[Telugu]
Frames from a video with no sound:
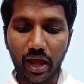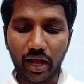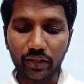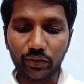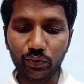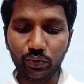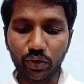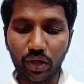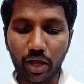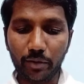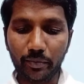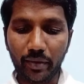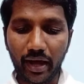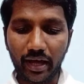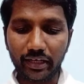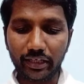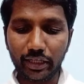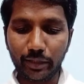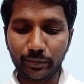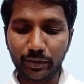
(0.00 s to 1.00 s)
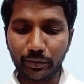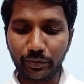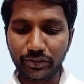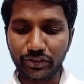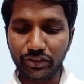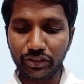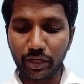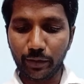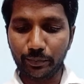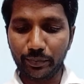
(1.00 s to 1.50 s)
అతడు ఆ మార్గమున
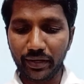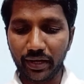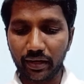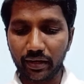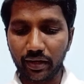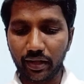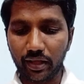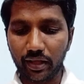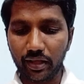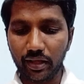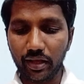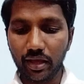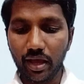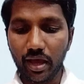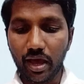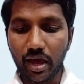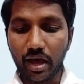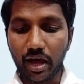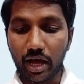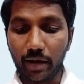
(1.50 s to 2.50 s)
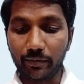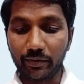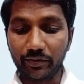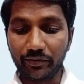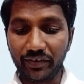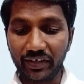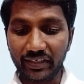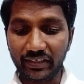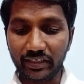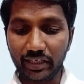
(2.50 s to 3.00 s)
వచ్చినప్పుడల్లా ఆమె
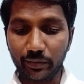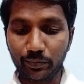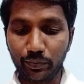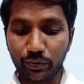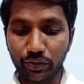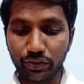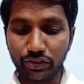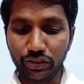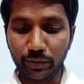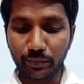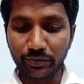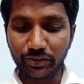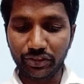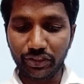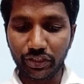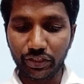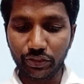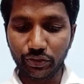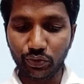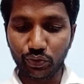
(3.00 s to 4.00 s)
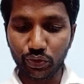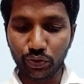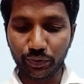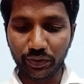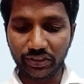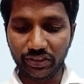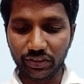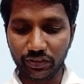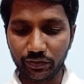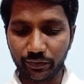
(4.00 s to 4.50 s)
వెంట భోజనము చేయొచ్చు
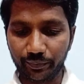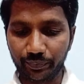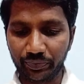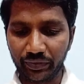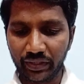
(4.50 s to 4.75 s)
వచ్చింది